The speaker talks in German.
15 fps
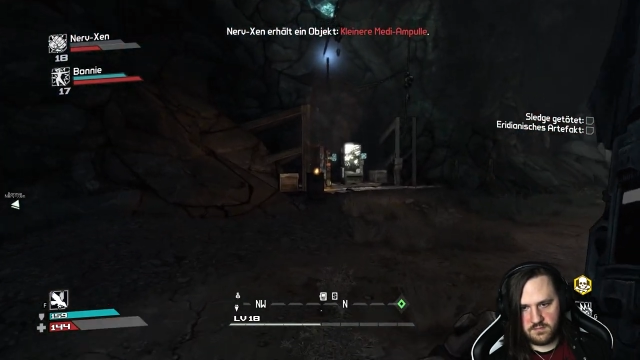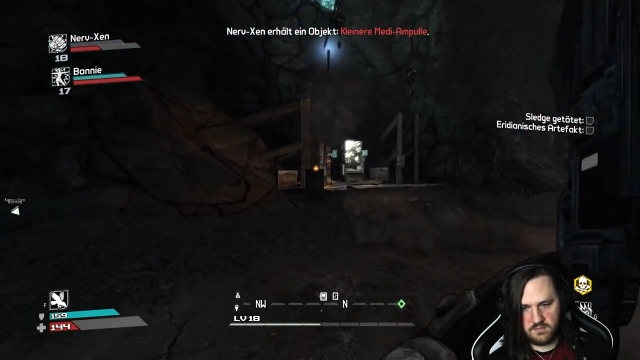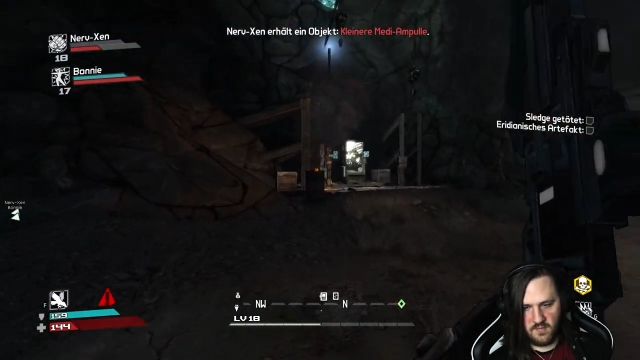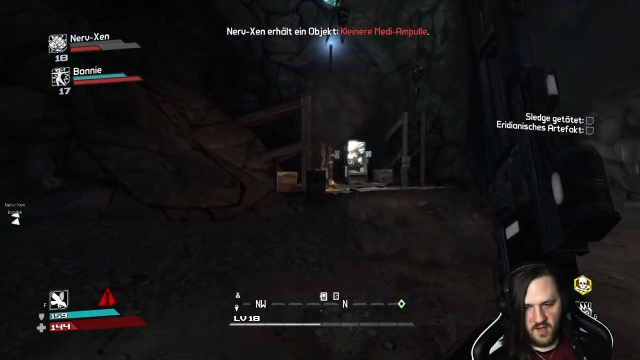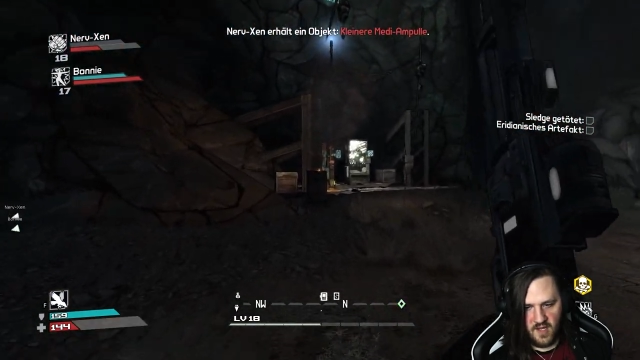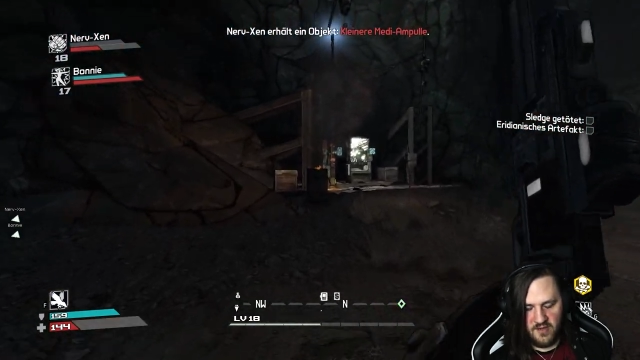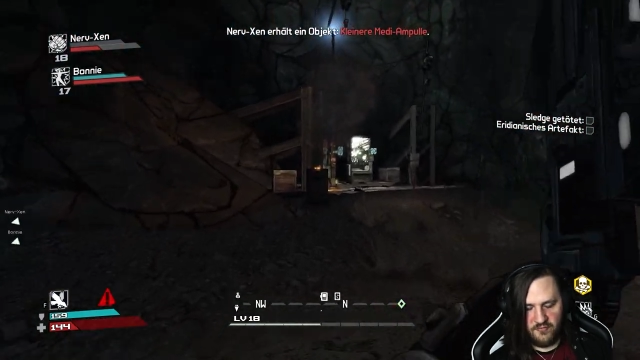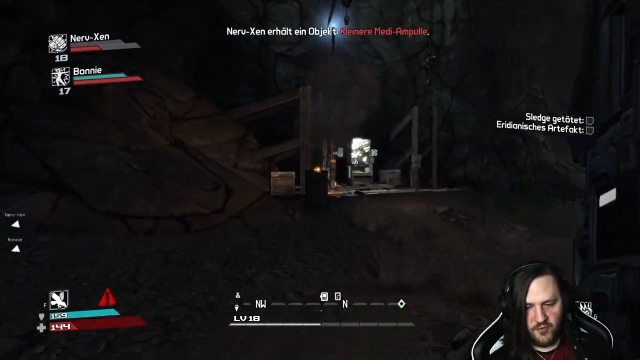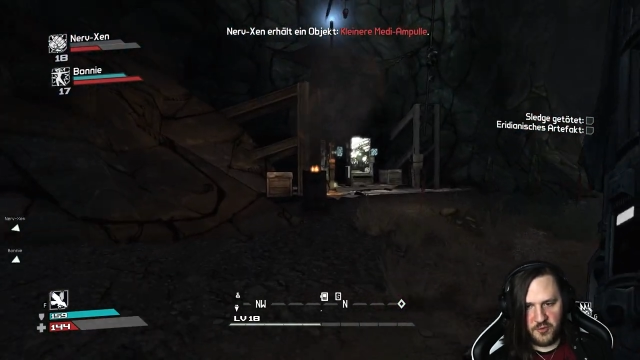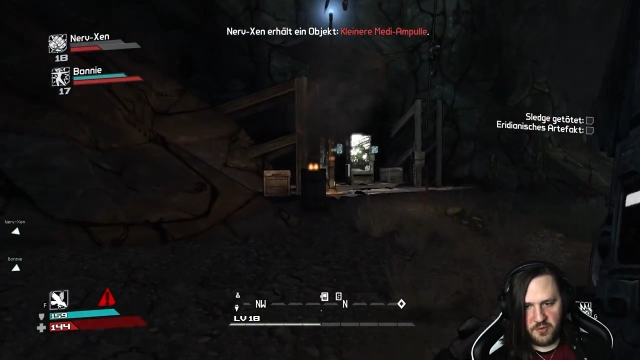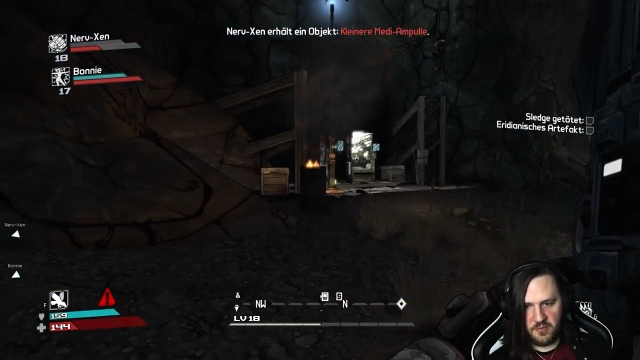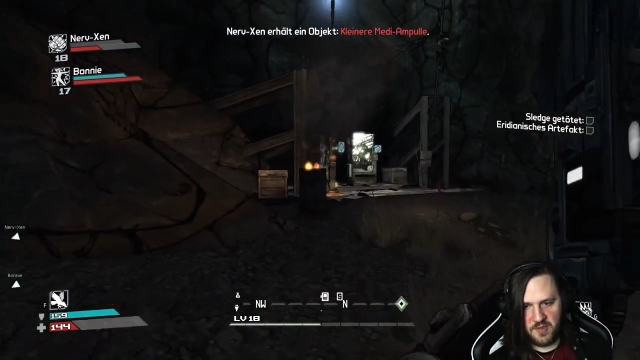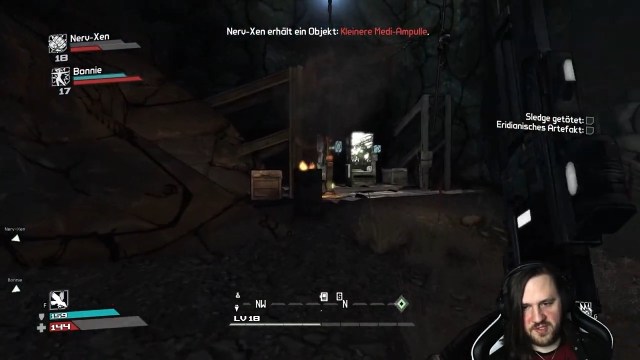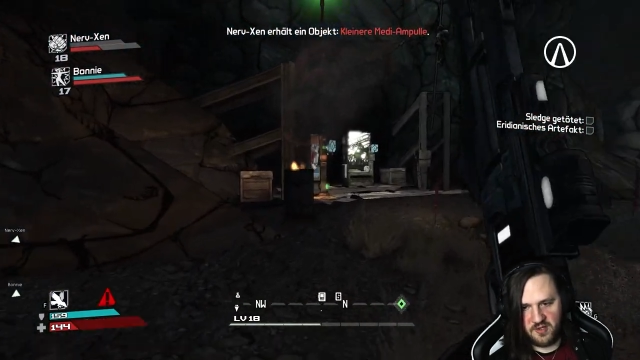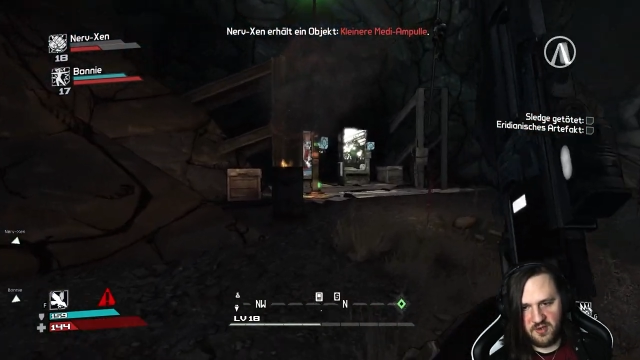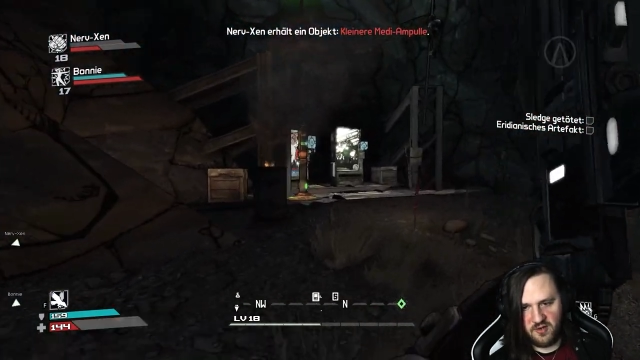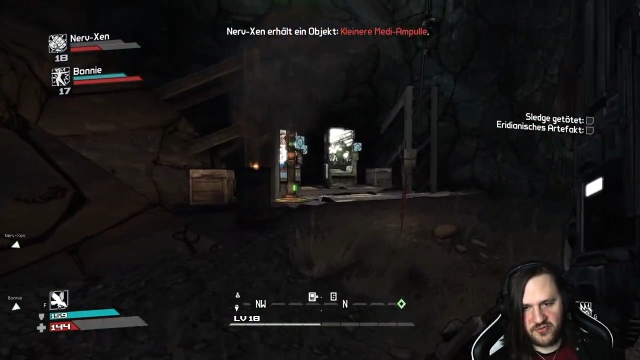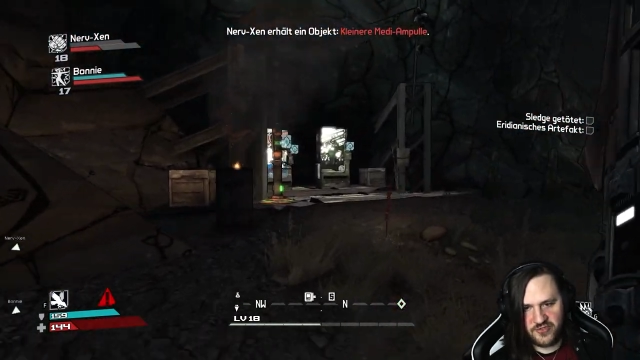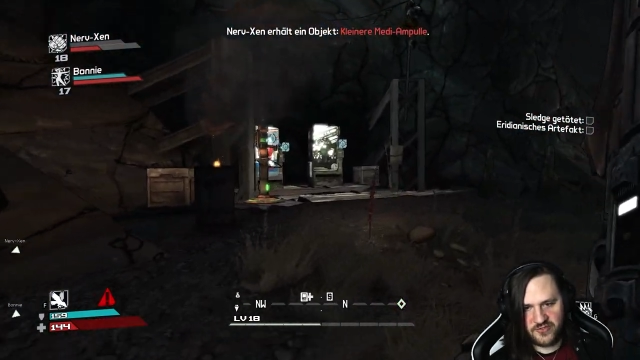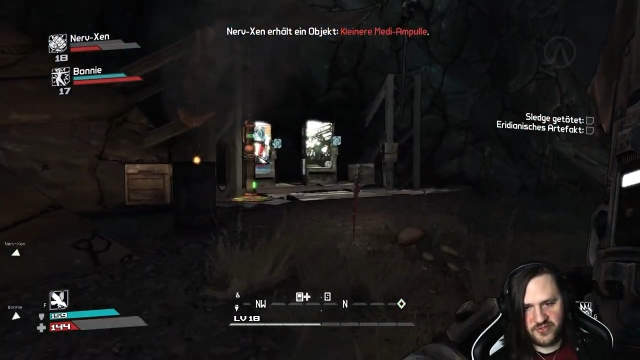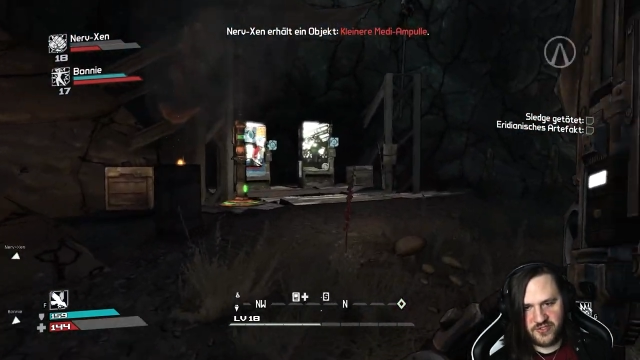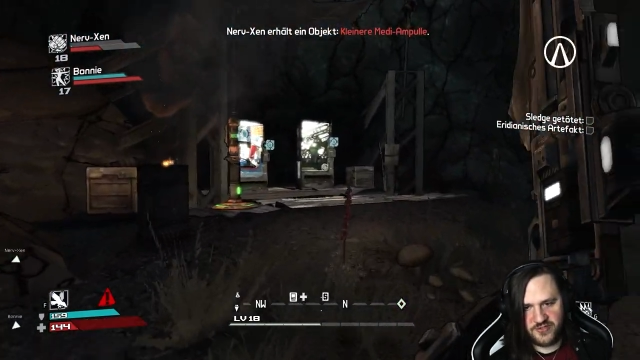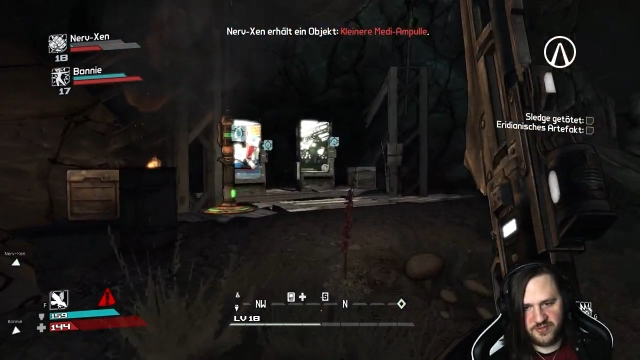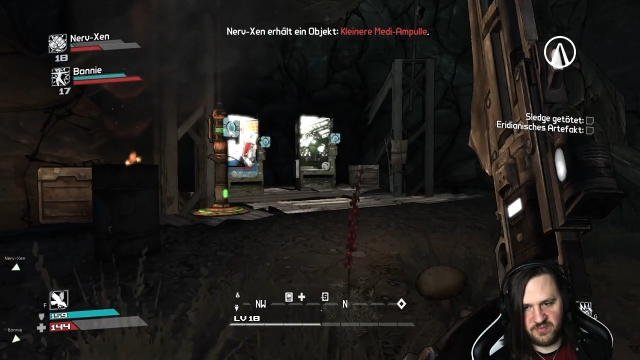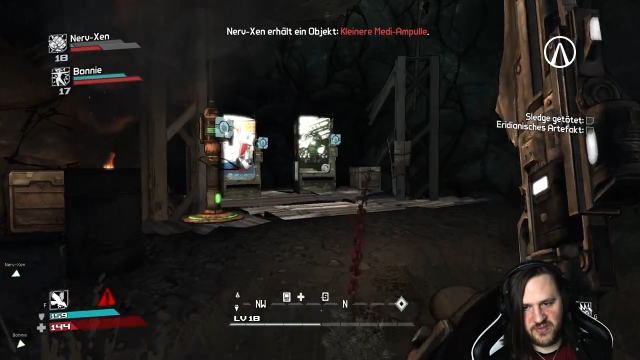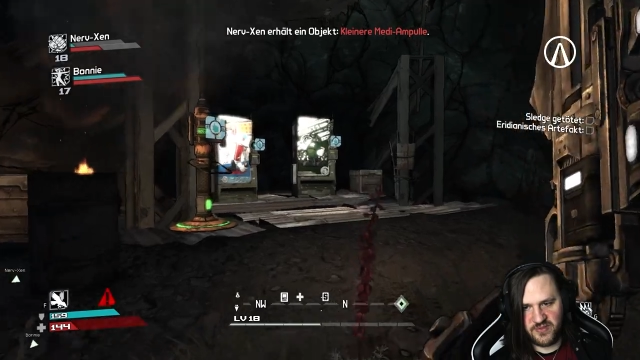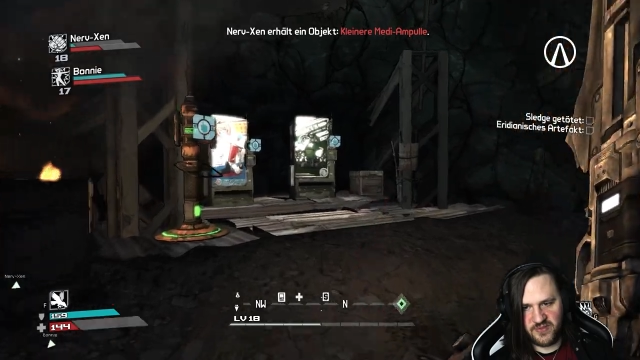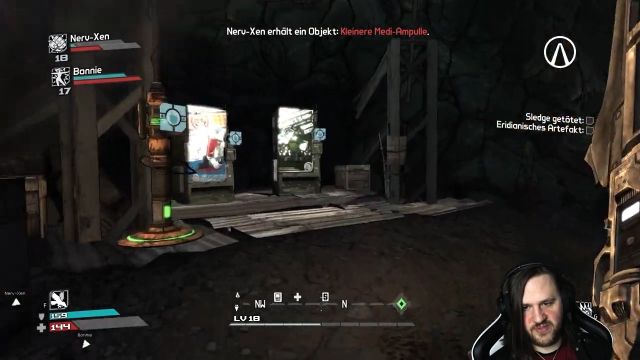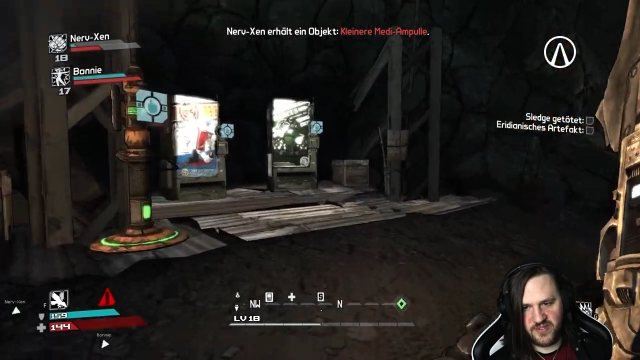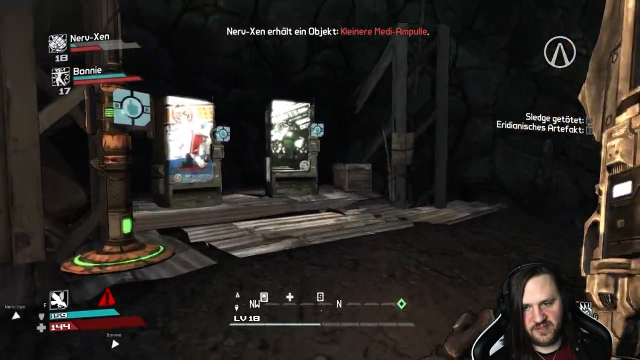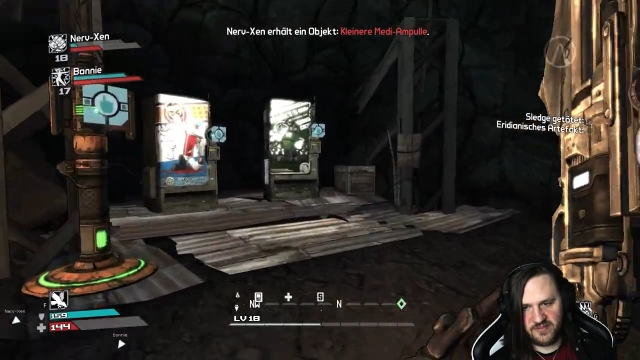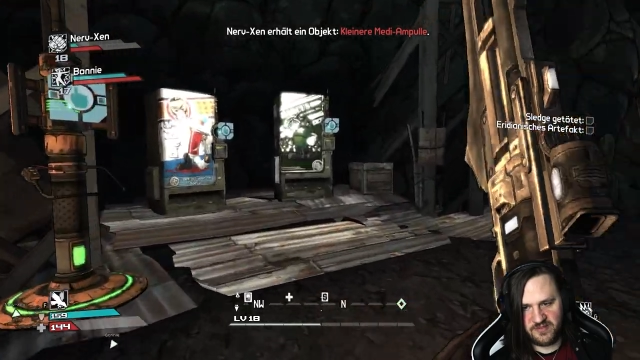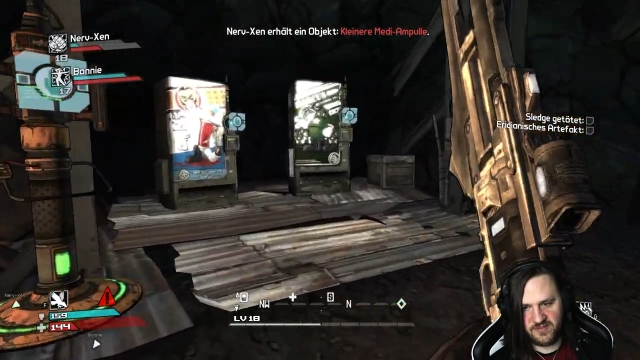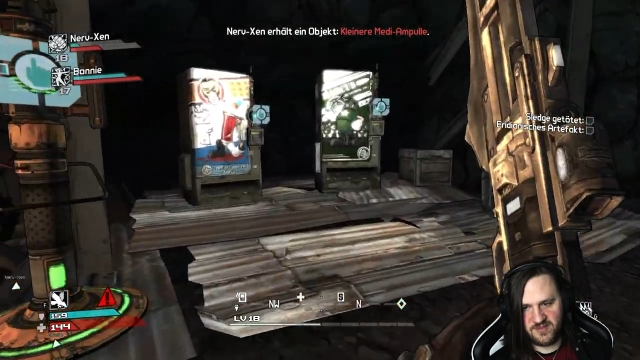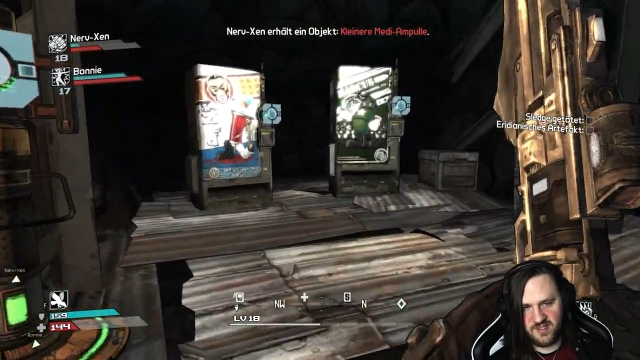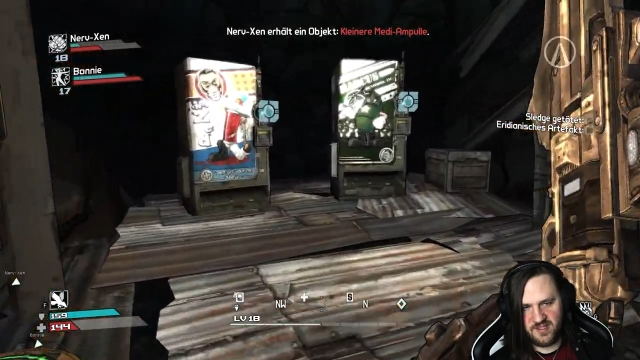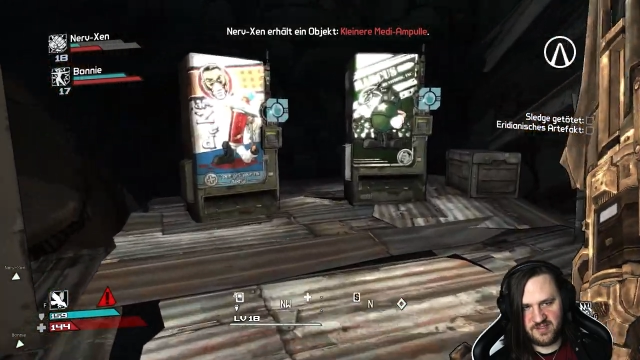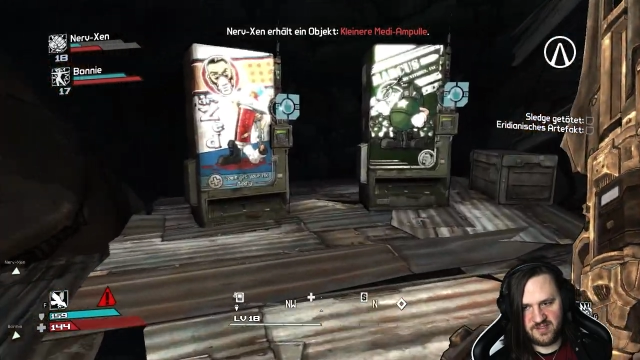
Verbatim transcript: Einfach nochmal drauf schießen, um zu sicherzustellen, dass er